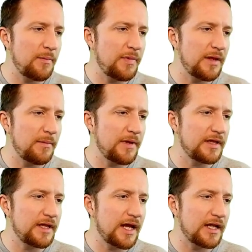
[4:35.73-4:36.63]

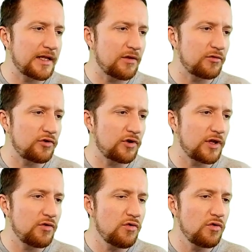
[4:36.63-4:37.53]
rápidamente al traductor
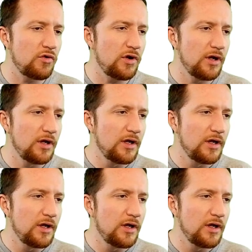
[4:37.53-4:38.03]
de Google